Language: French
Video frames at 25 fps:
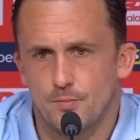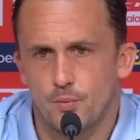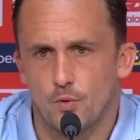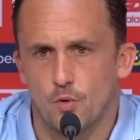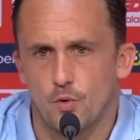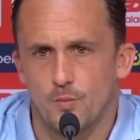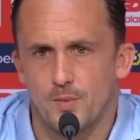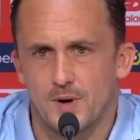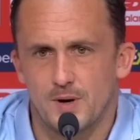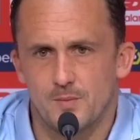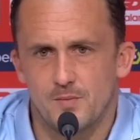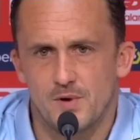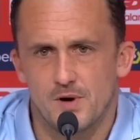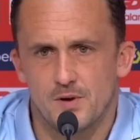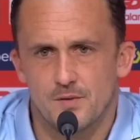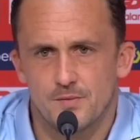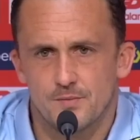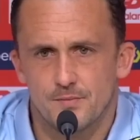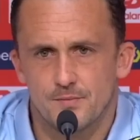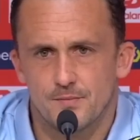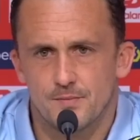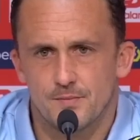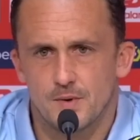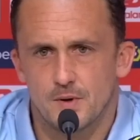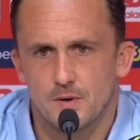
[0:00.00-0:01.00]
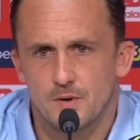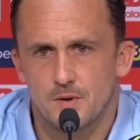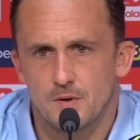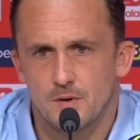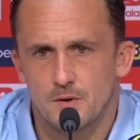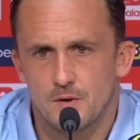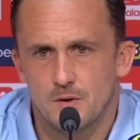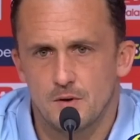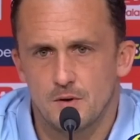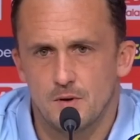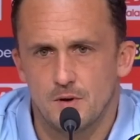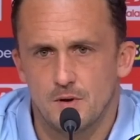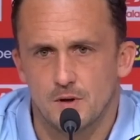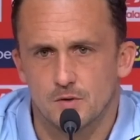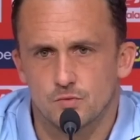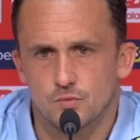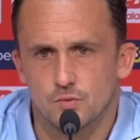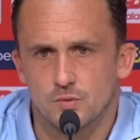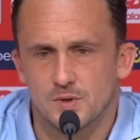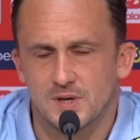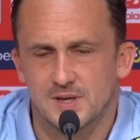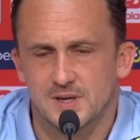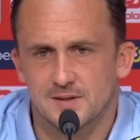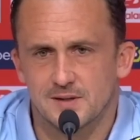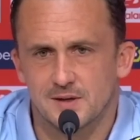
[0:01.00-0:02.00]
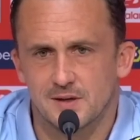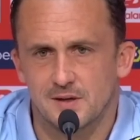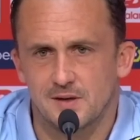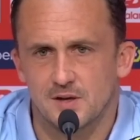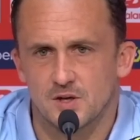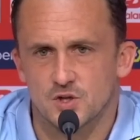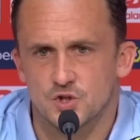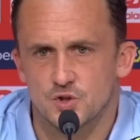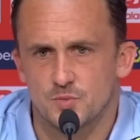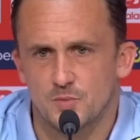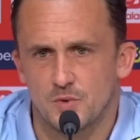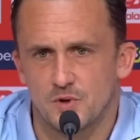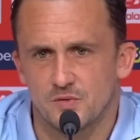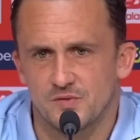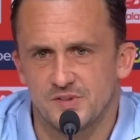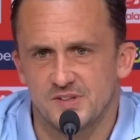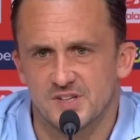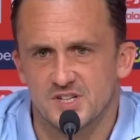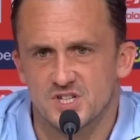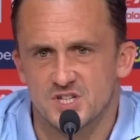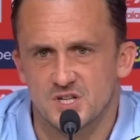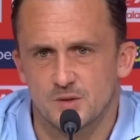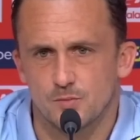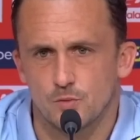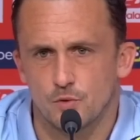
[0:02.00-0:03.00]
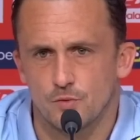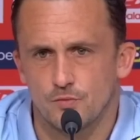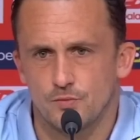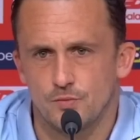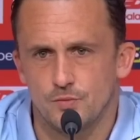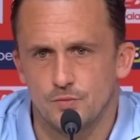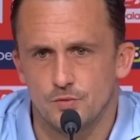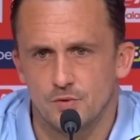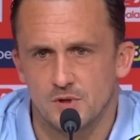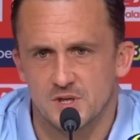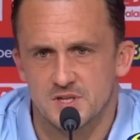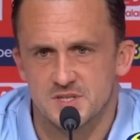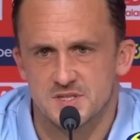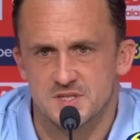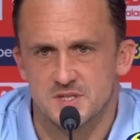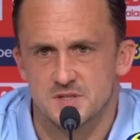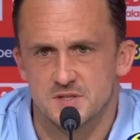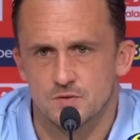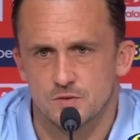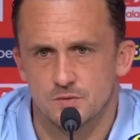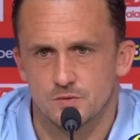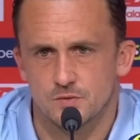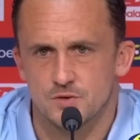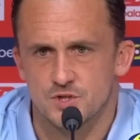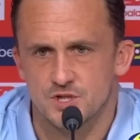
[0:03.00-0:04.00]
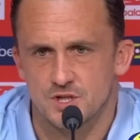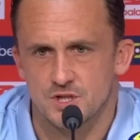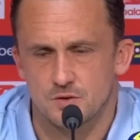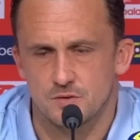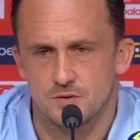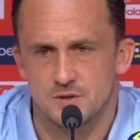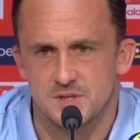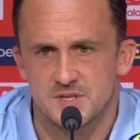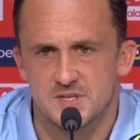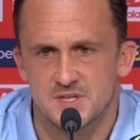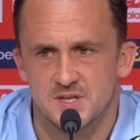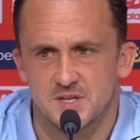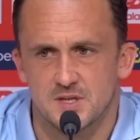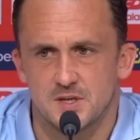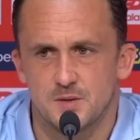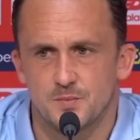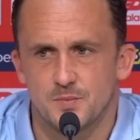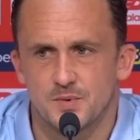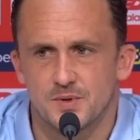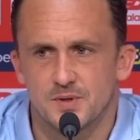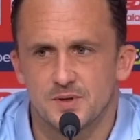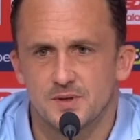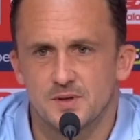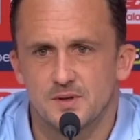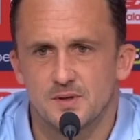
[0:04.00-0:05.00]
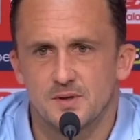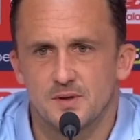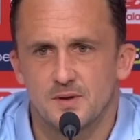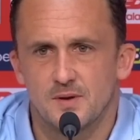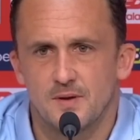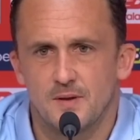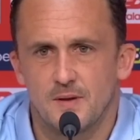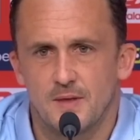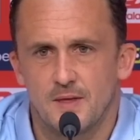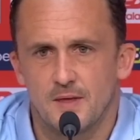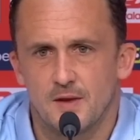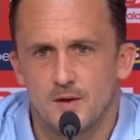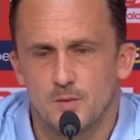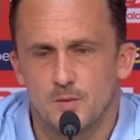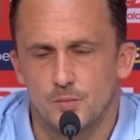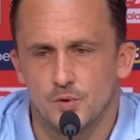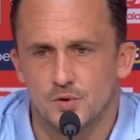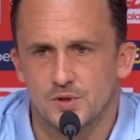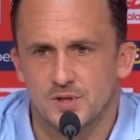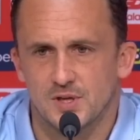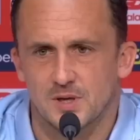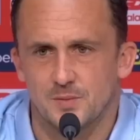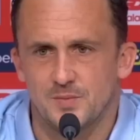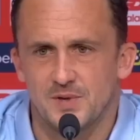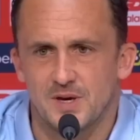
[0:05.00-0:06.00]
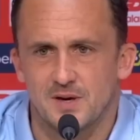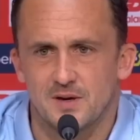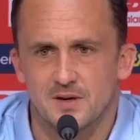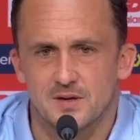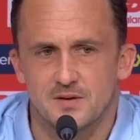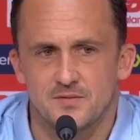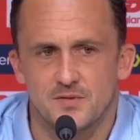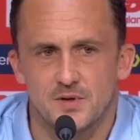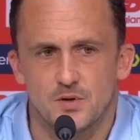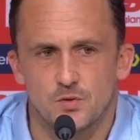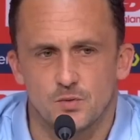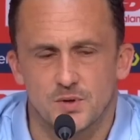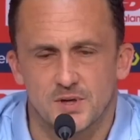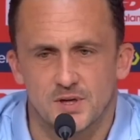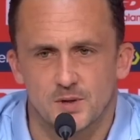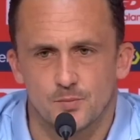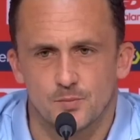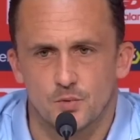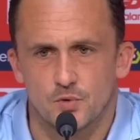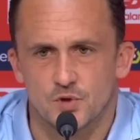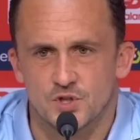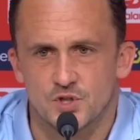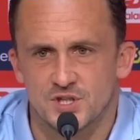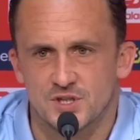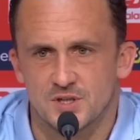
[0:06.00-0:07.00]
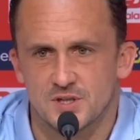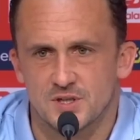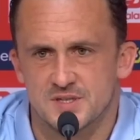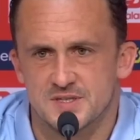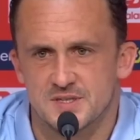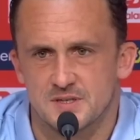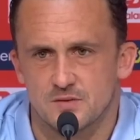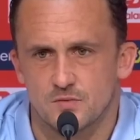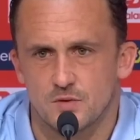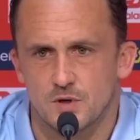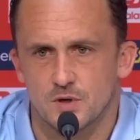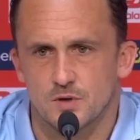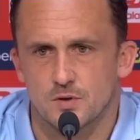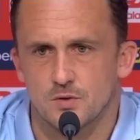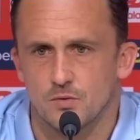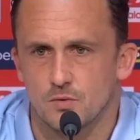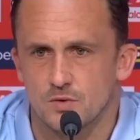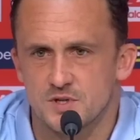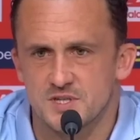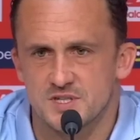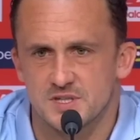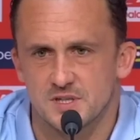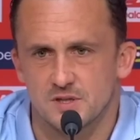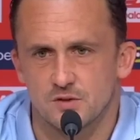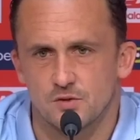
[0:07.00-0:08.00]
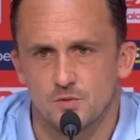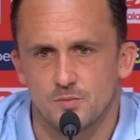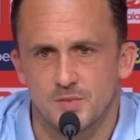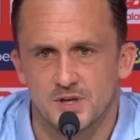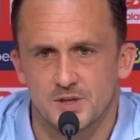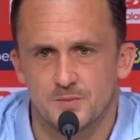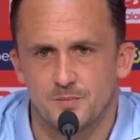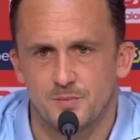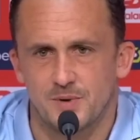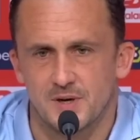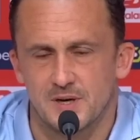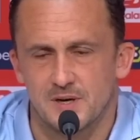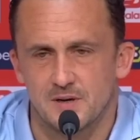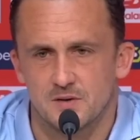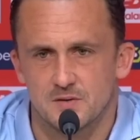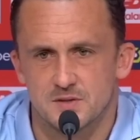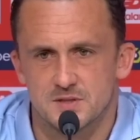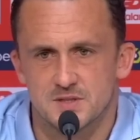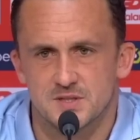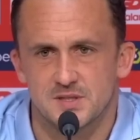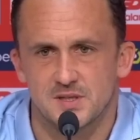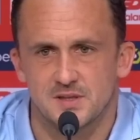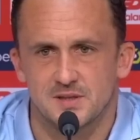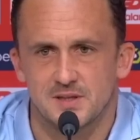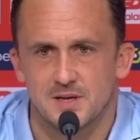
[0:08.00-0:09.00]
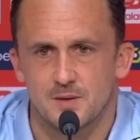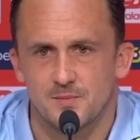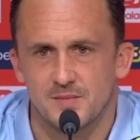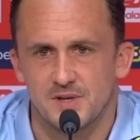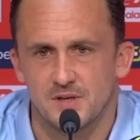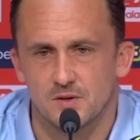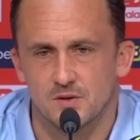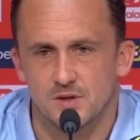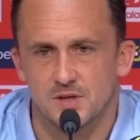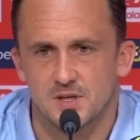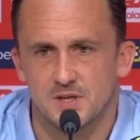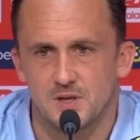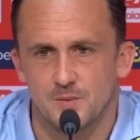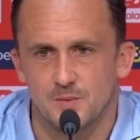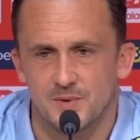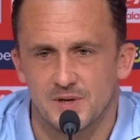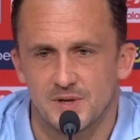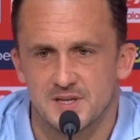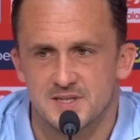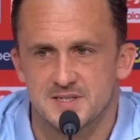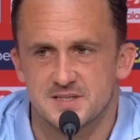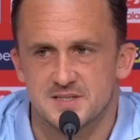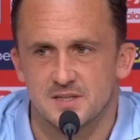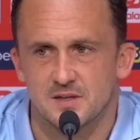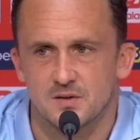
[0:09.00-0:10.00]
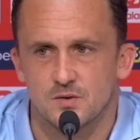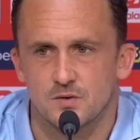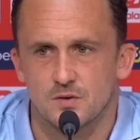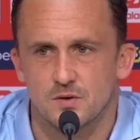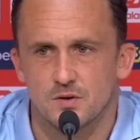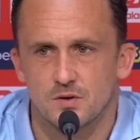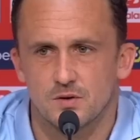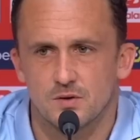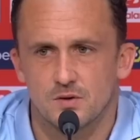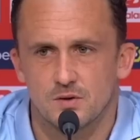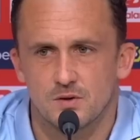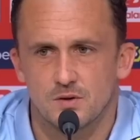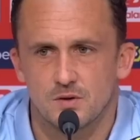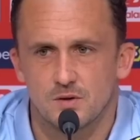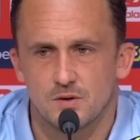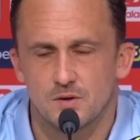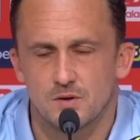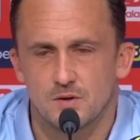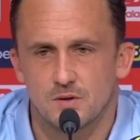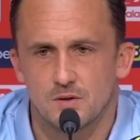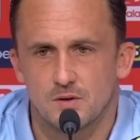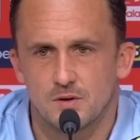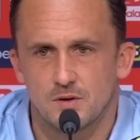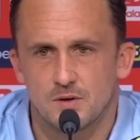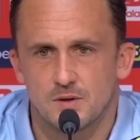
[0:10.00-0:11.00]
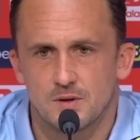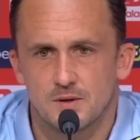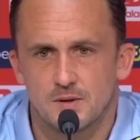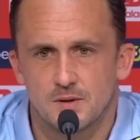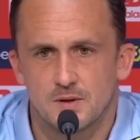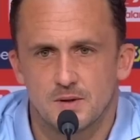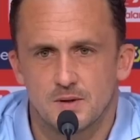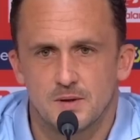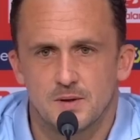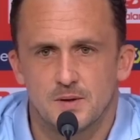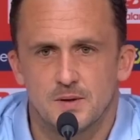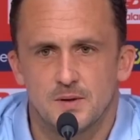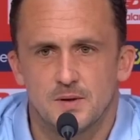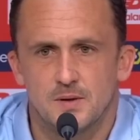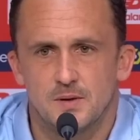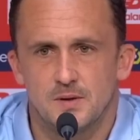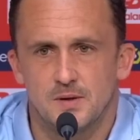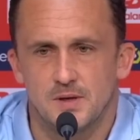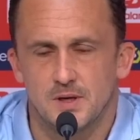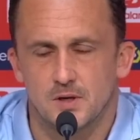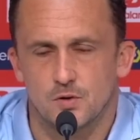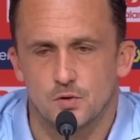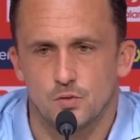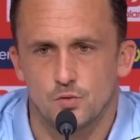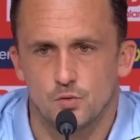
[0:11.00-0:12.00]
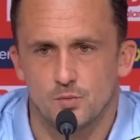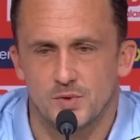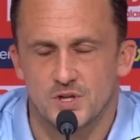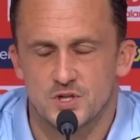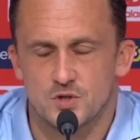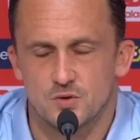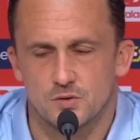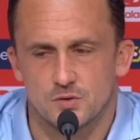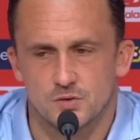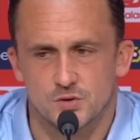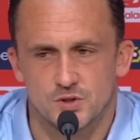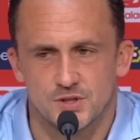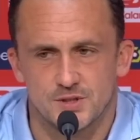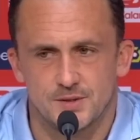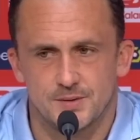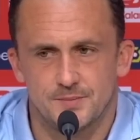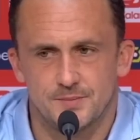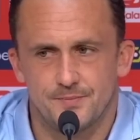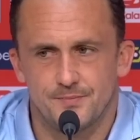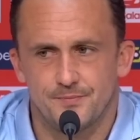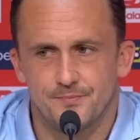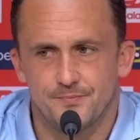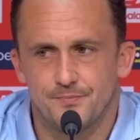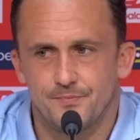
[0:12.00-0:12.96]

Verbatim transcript: probable, en tout cas très largement envisageable au vu de la saison de chacune des équipes, peut très bien arriver le week-end prochain, à savoir que Auxerre ne batte pas Lens, qui est la meilleure équipe à l'extérieur, et que nous battions Angers.